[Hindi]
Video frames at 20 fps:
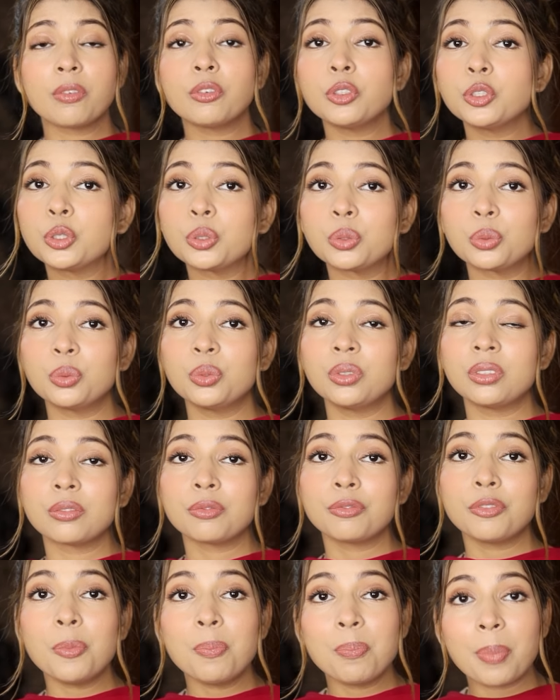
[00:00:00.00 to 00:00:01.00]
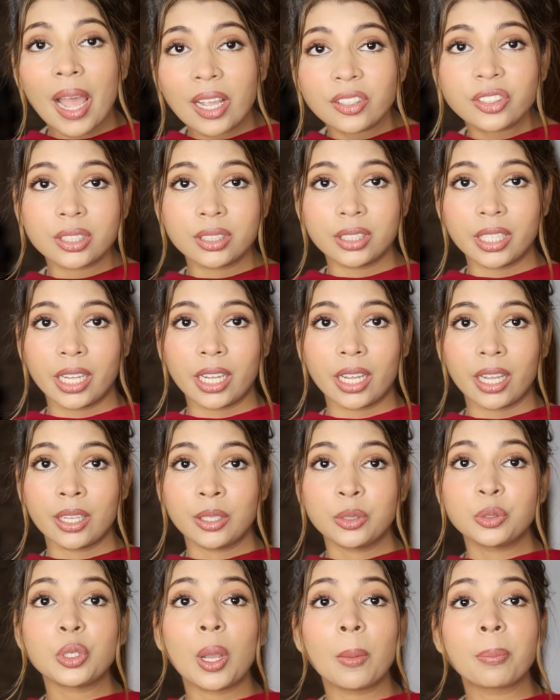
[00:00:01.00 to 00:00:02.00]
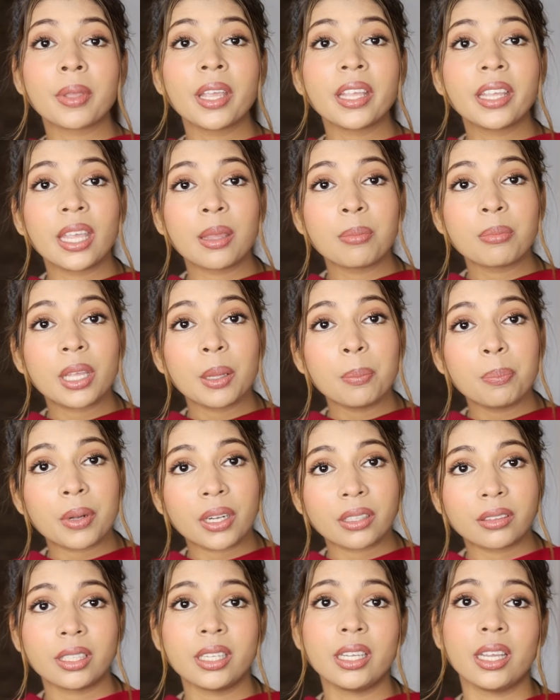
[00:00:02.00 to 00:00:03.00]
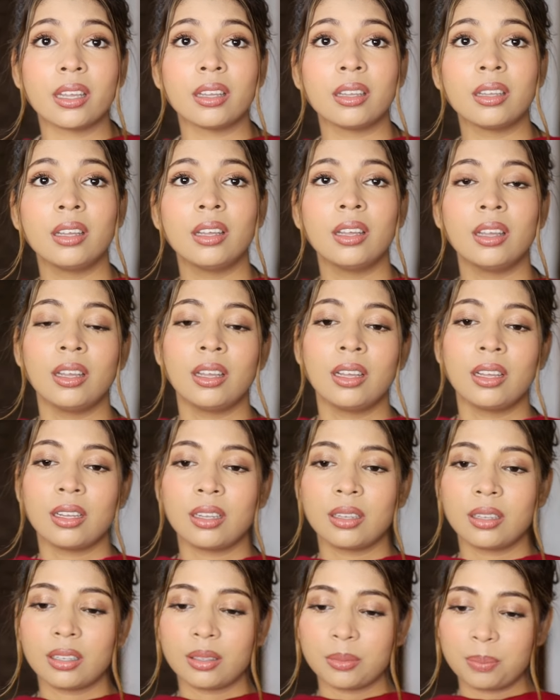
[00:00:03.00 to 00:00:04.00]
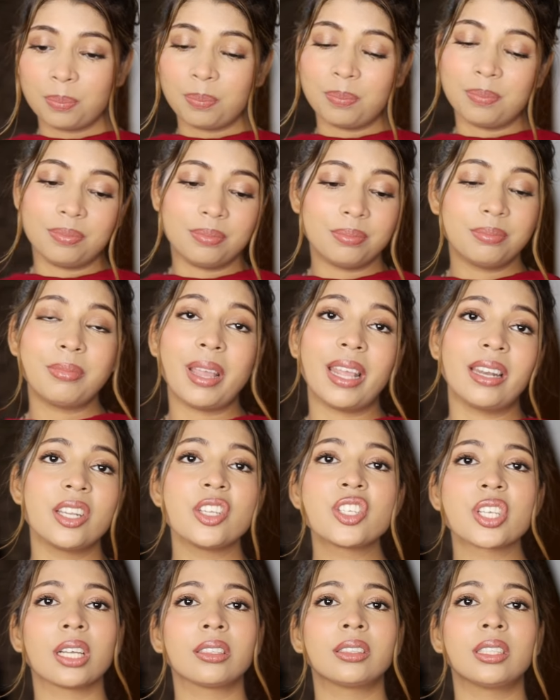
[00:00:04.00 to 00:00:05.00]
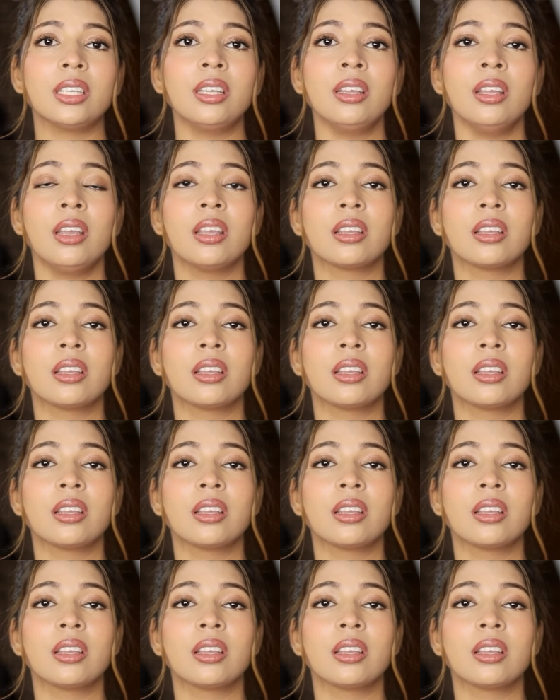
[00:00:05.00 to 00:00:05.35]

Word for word: में वो जुनून वो पैशन देखा है जो आपके गेम के प्रति है मैं नहीं चाहती